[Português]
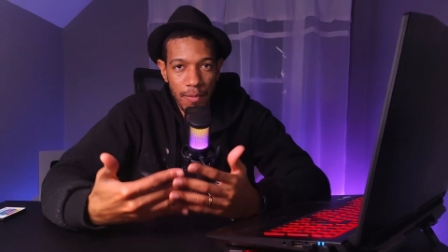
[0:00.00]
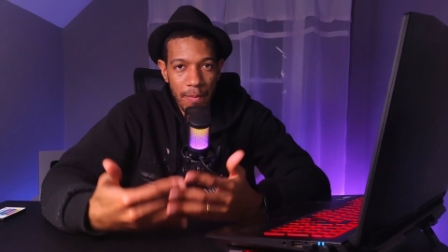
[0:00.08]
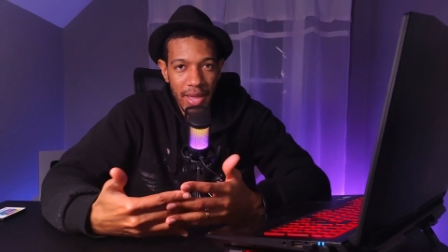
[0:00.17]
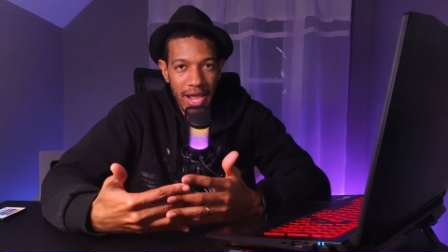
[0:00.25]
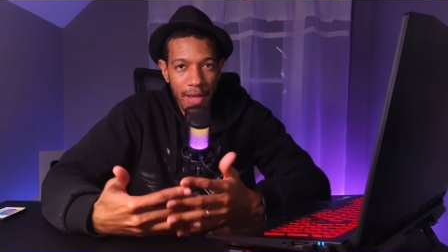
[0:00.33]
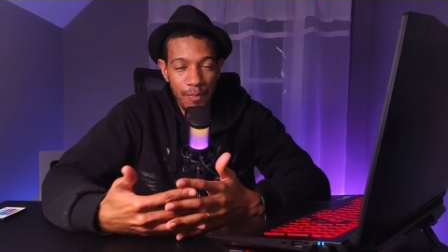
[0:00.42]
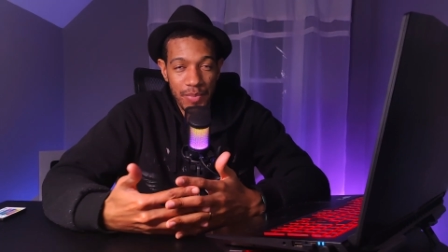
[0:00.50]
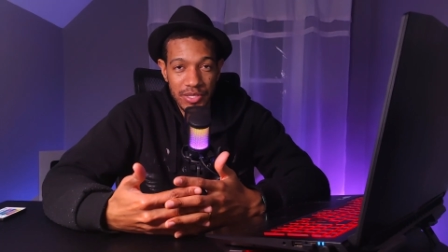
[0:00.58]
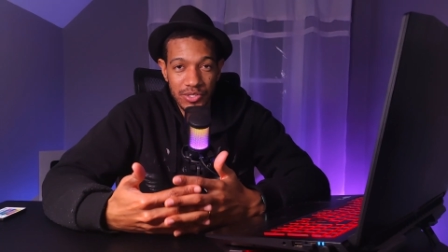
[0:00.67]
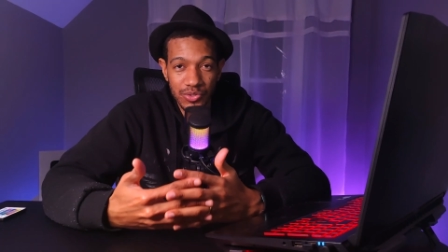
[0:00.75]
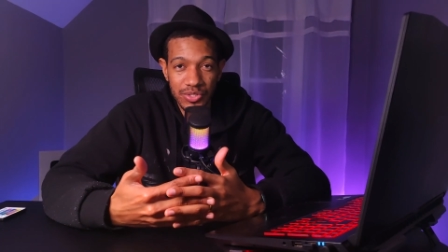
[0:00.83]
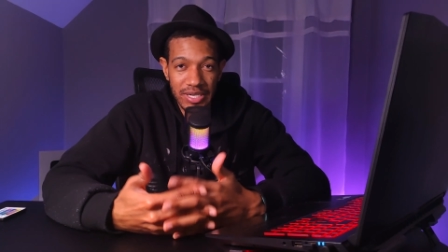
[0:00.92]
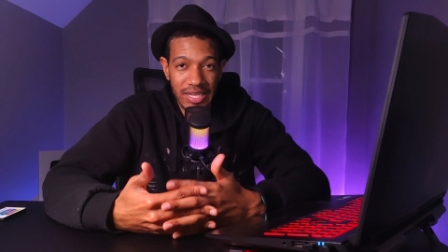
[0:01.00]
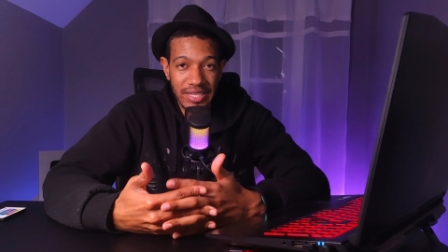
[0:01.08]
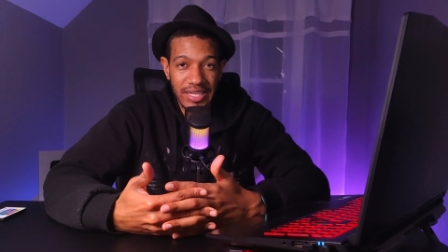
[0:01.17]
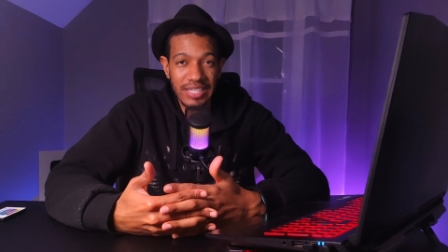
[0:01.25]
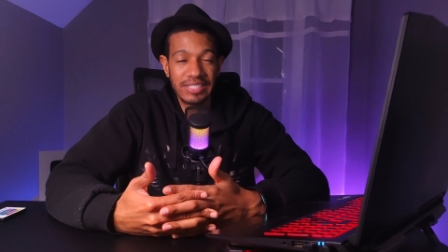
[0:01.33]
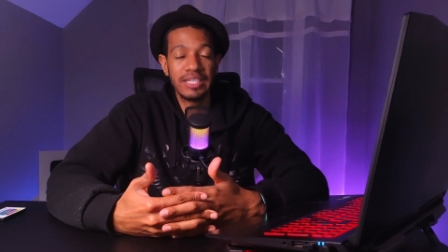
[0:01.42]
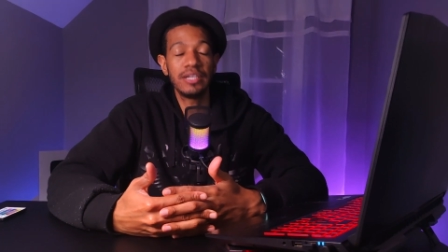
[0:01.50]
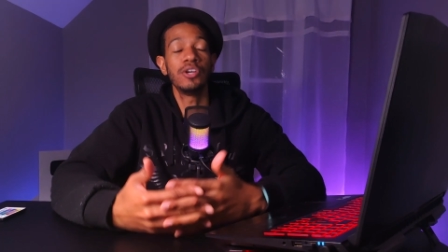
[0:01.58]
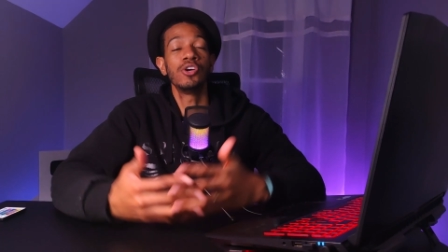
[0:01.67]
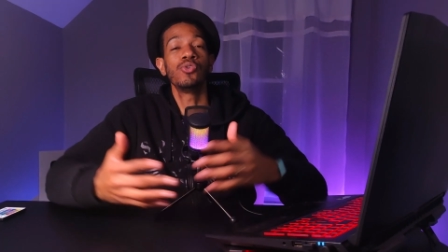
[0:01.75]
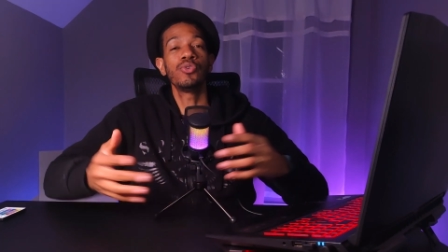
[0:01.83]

megapixels na traseira,